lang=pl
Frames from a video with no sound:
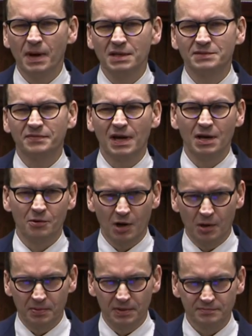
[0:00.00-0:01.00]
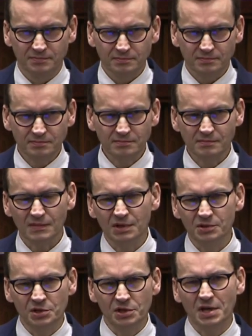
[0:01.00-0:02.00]
państwach Europy,
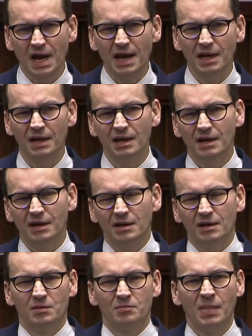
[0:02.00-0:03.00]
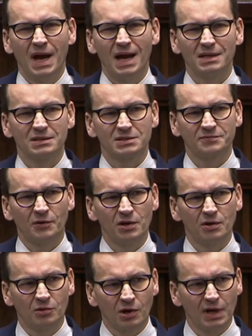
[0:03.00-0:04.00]
dzisiaj ma
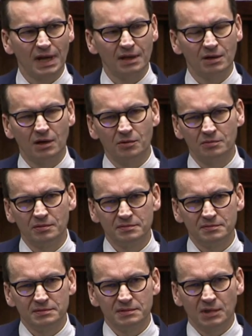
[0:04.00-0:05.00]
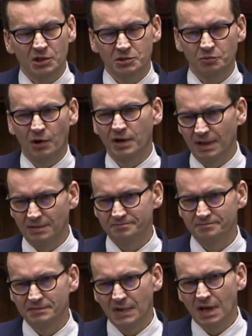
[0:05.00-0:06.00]
swoją kolejną odsłonę
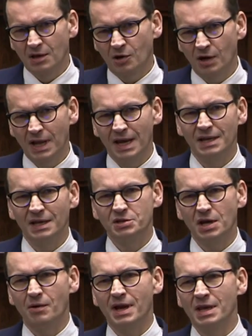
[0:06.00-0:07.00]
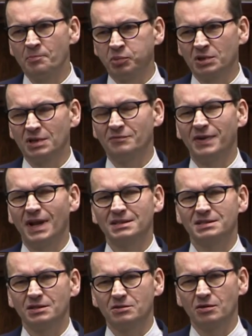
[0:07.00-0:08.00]
kolejne działanie
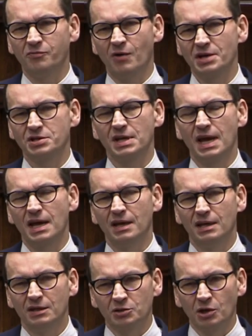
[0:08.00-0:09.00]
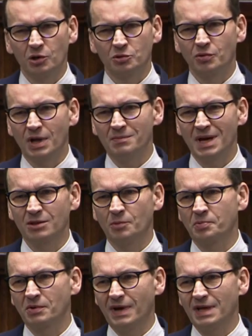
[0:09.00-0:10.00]
inflacji to właśnie to, które ma
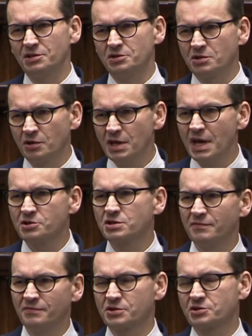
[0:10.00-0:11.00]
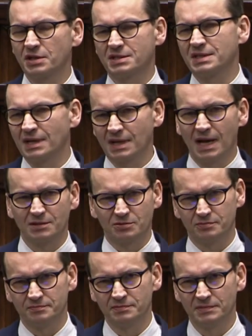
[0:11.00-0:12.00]
doprowadzić do jeszcze wyższych cen gazu,